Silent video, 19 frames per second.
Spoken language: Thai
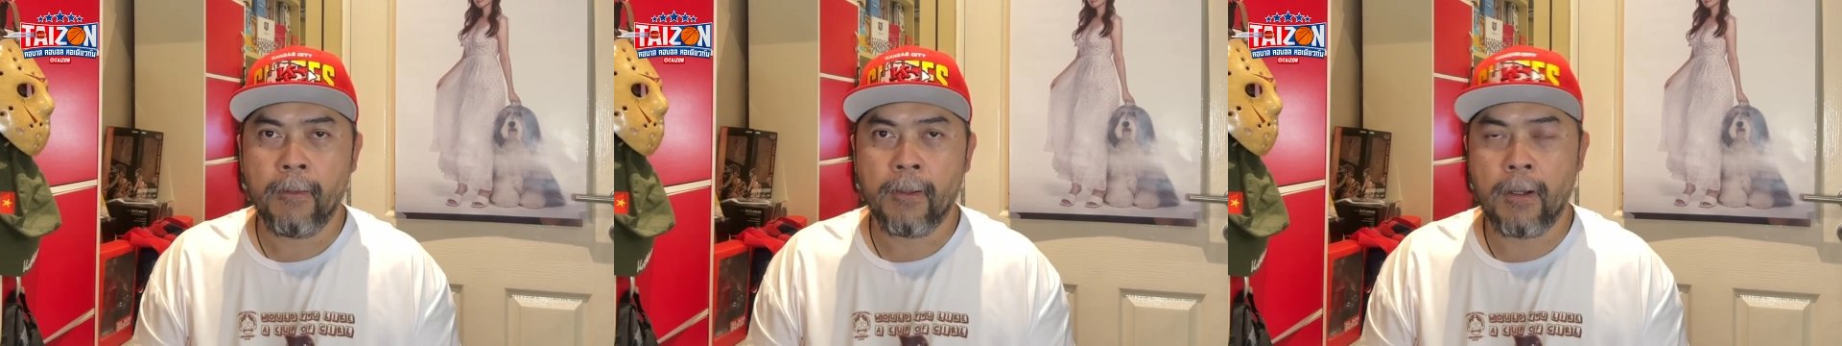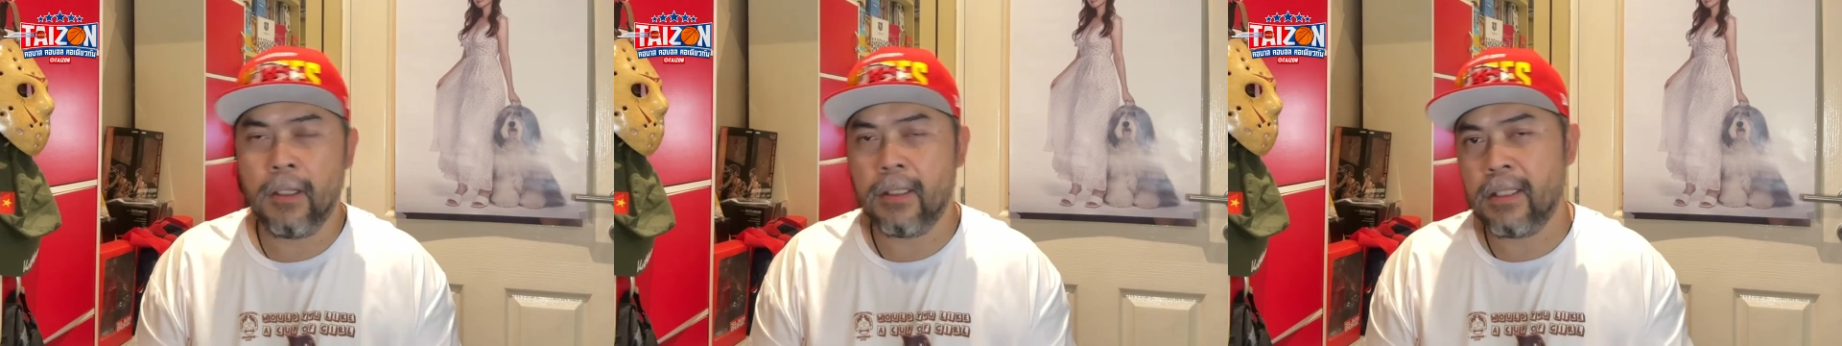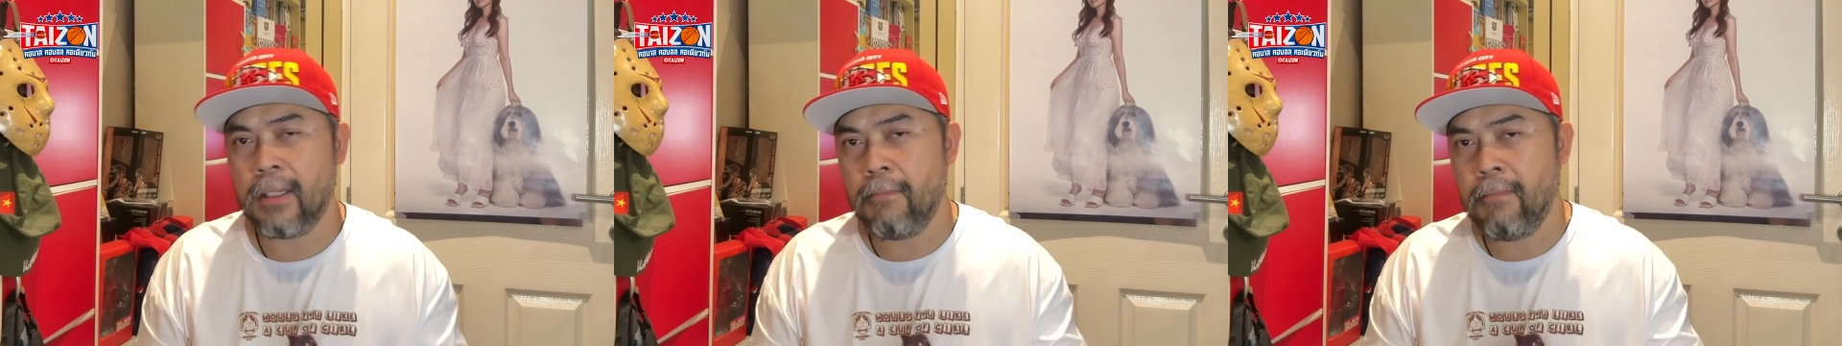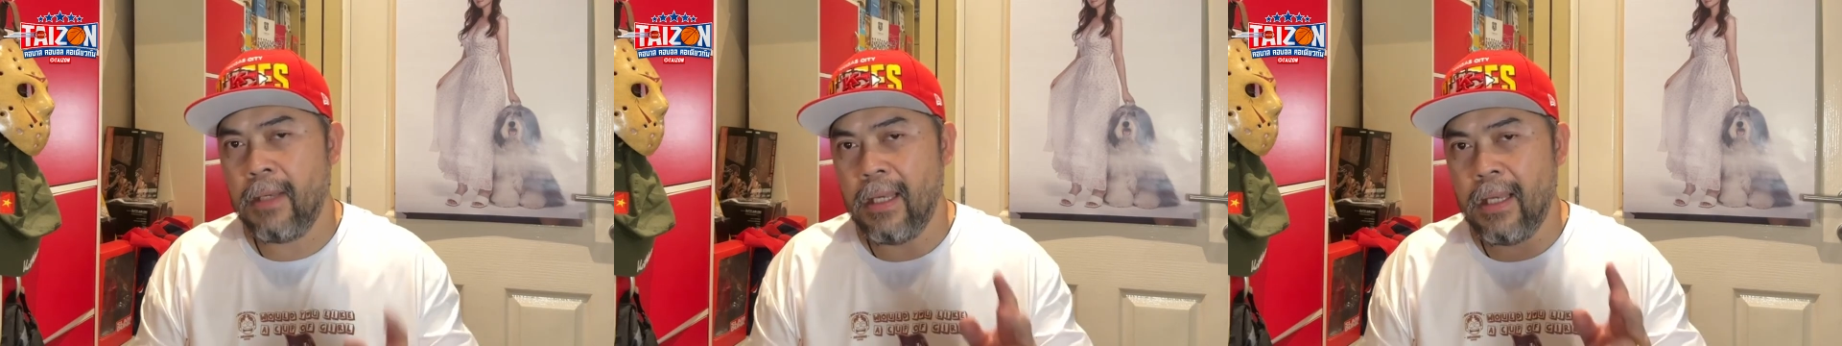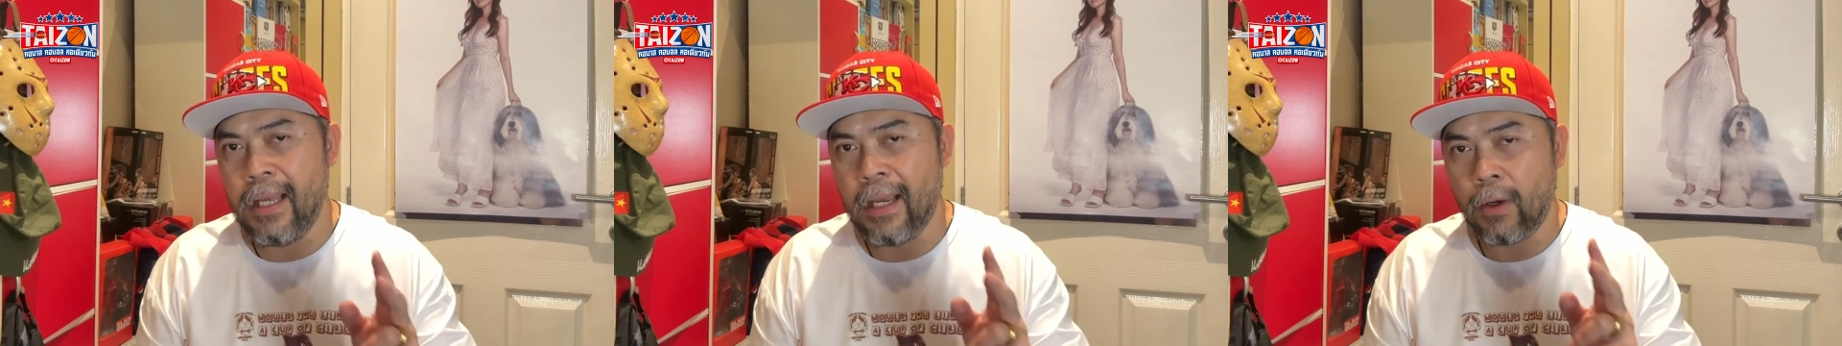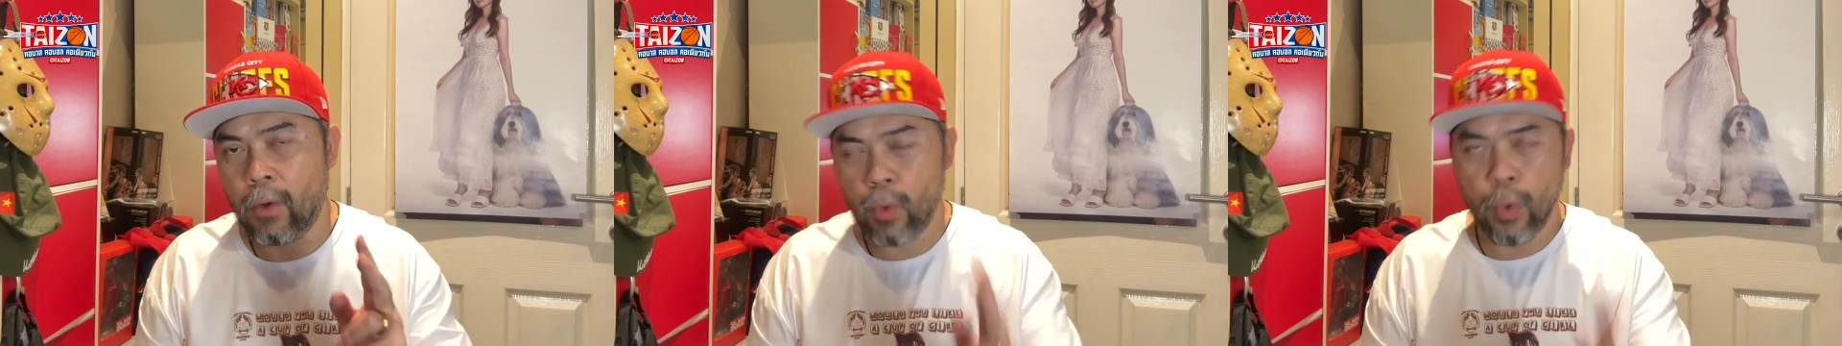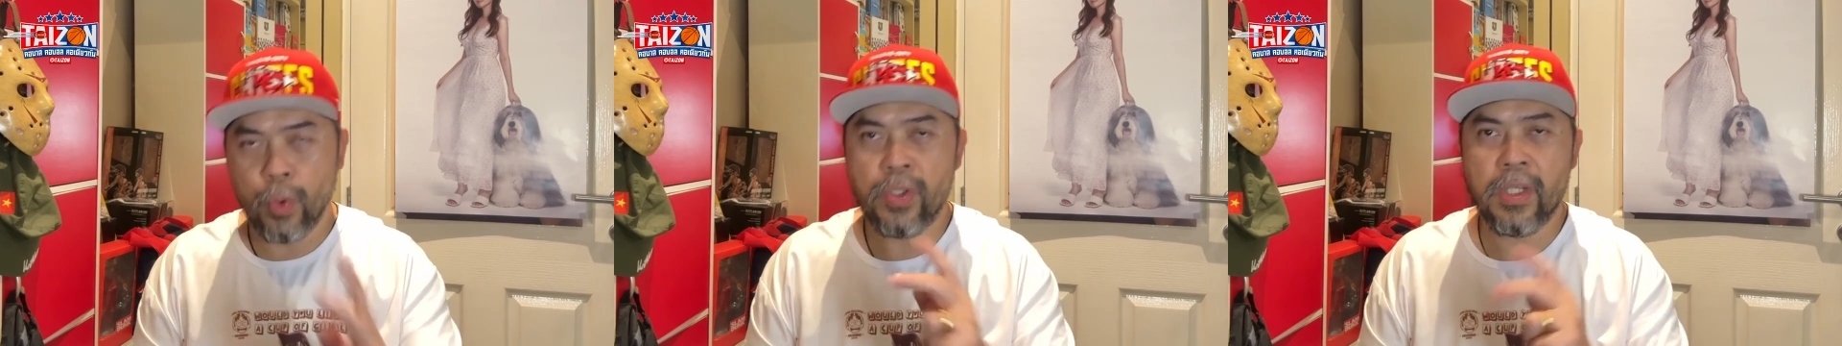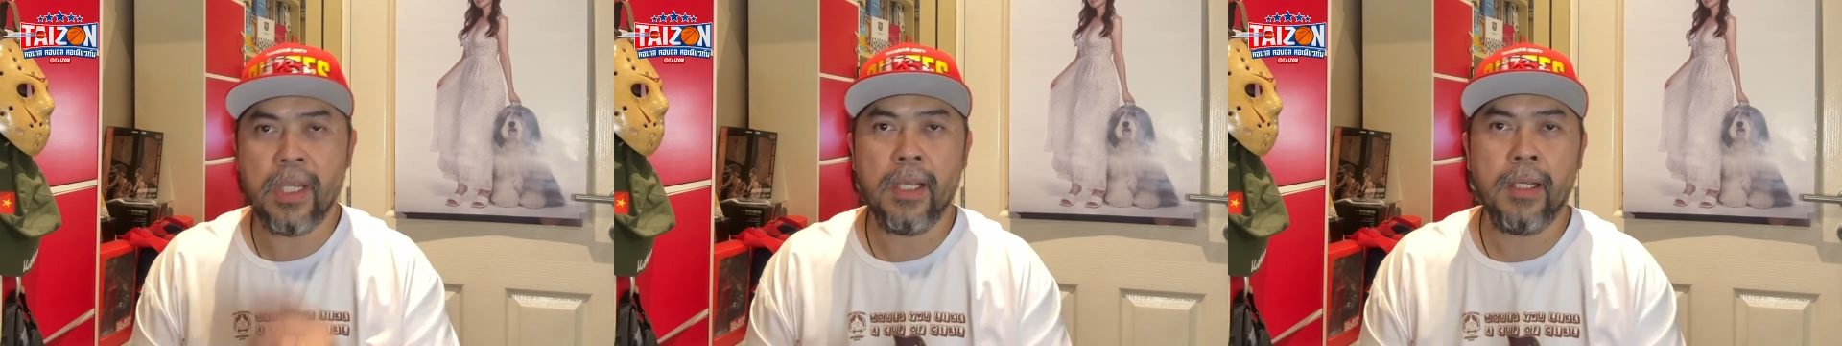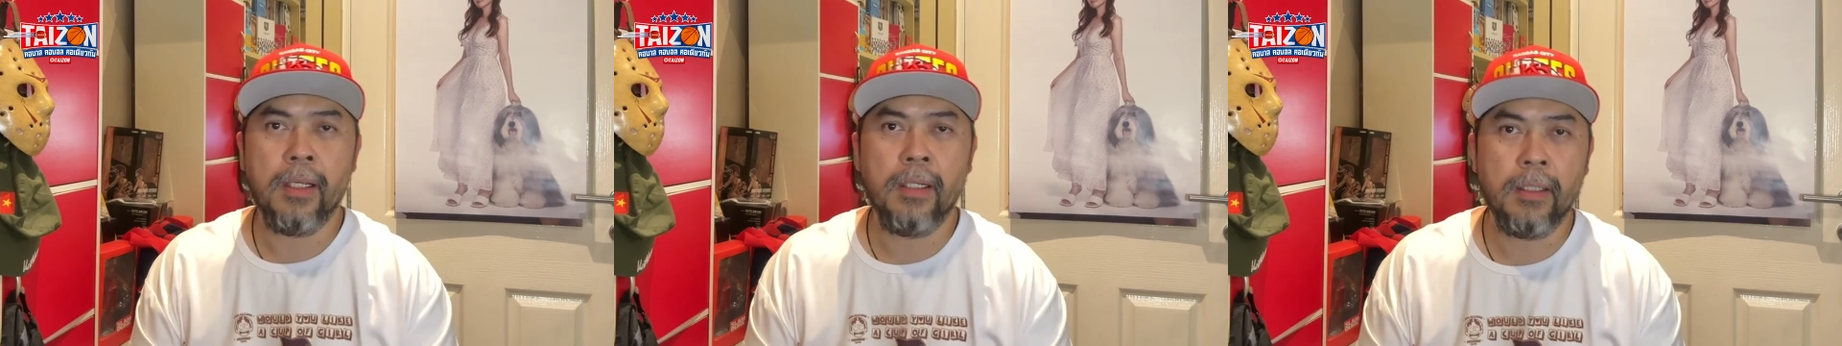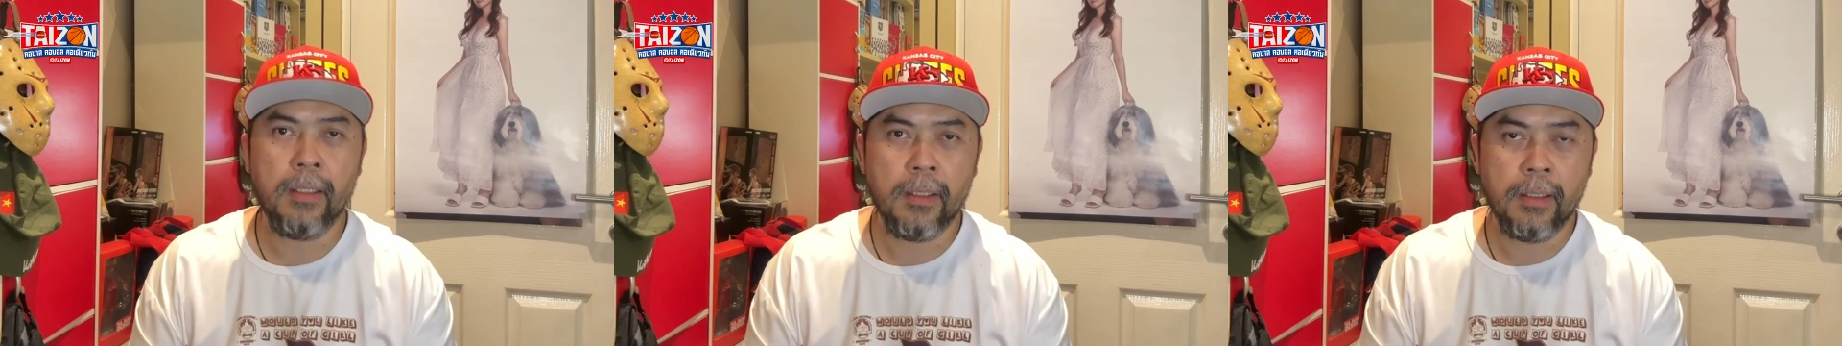ก็จะมีอย่างคู่ชิง
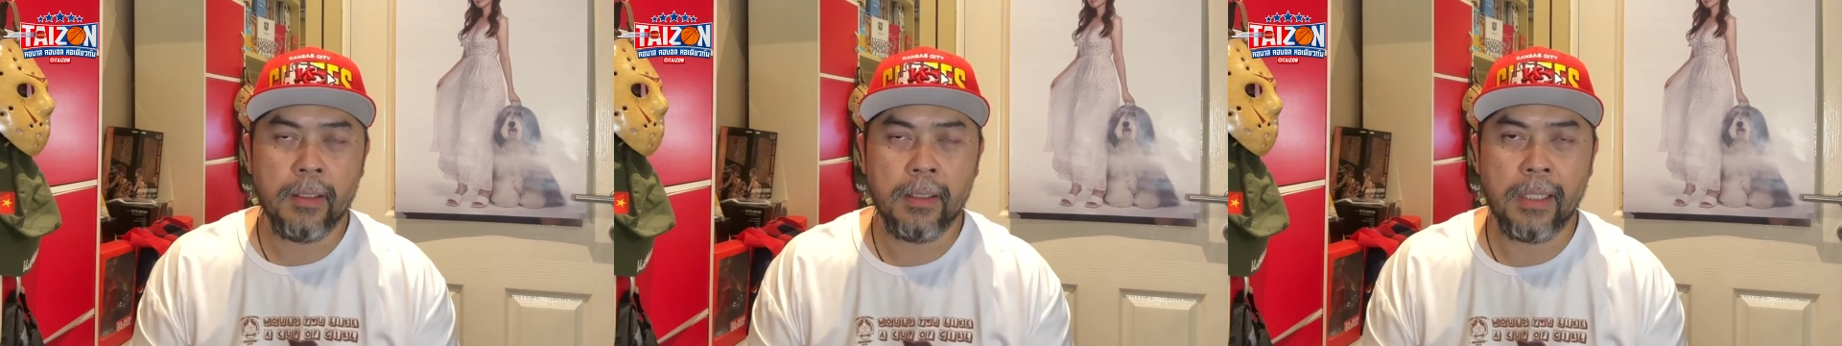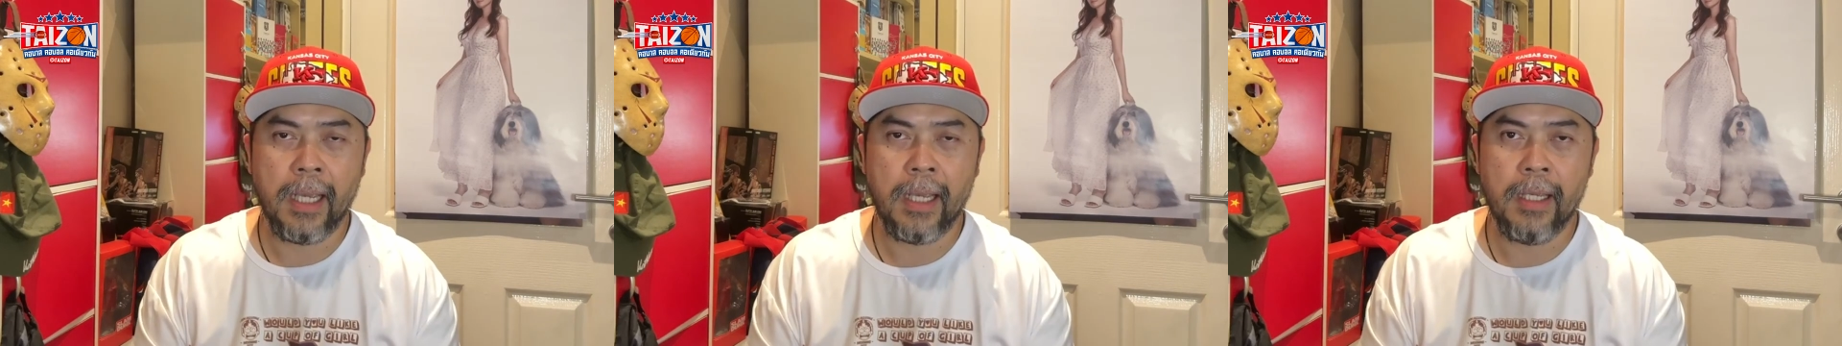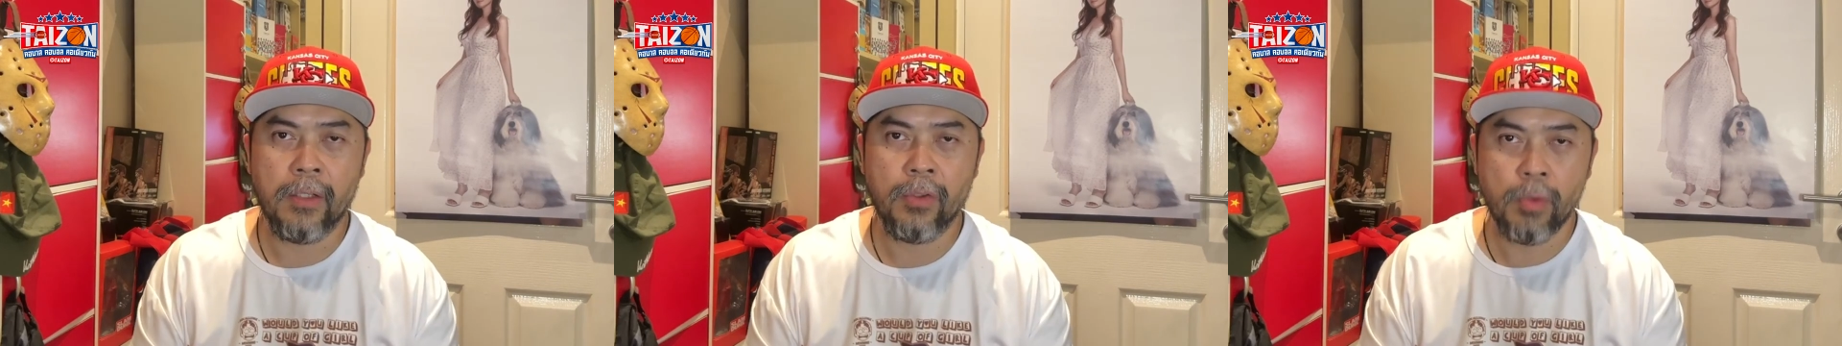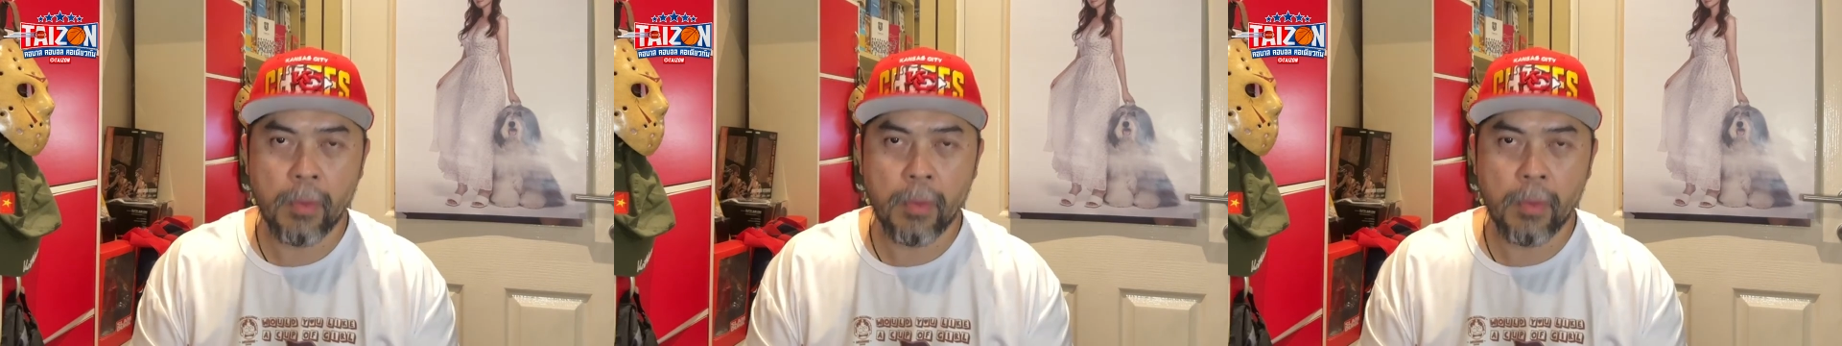ในซู